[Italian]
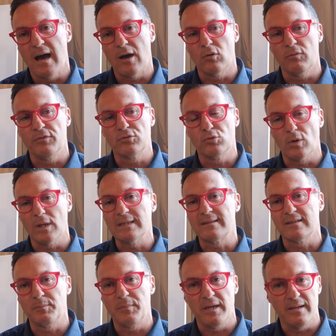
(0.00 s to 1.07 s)
hanno vissuto
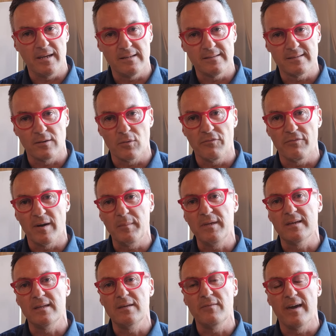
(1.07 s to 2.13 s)
altre esperienze con
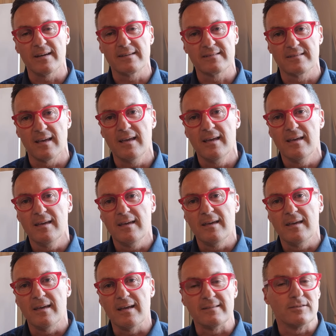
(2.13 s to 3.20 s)
famiglie diverse
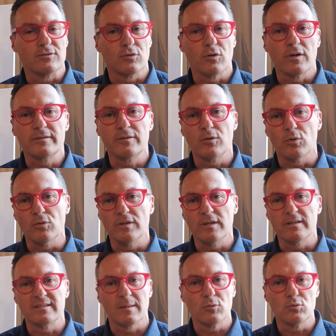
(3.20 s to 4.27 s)
e si sono resi
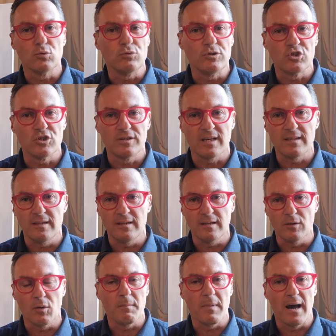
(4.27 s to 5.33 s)
conto che siamo tutti
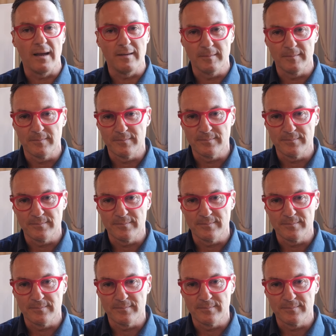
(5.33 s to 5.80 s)
cittadini globali.